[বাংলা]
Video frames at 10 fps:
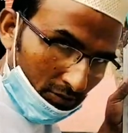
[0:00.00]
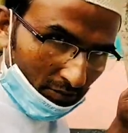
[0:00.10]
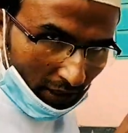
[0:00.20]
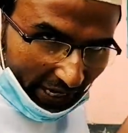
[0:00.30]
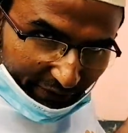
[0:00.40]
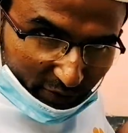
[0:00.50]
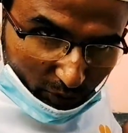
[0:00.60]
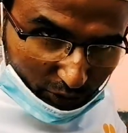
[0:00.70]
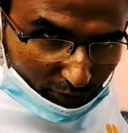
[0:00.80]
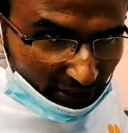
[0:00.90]
আয়নিক
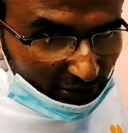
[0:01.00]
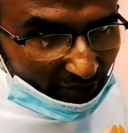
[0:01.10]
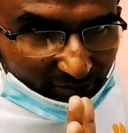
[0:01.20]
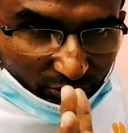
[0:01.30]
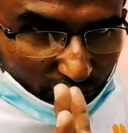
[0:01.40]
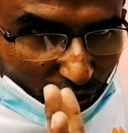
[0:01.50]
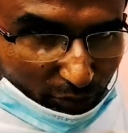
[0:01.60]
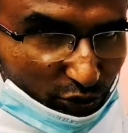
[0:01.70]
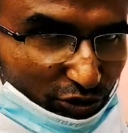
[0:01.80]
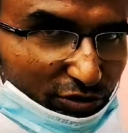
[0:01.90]
বন্ধন গেল এবার হচ্ছে
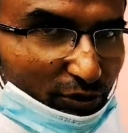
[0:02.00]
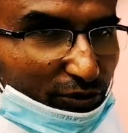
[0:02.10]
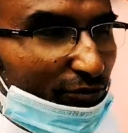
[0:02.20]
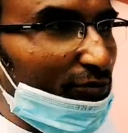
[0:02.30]
সমযোজী বন্ধন তো